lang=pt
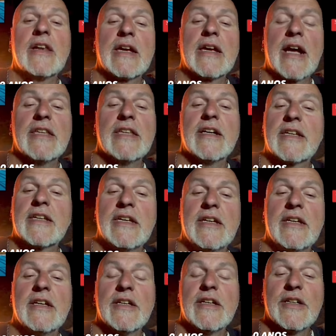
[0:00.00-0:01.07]
clicada
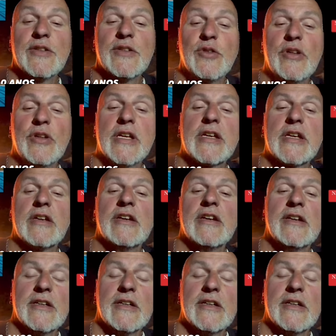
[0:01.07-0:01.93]
aqui no link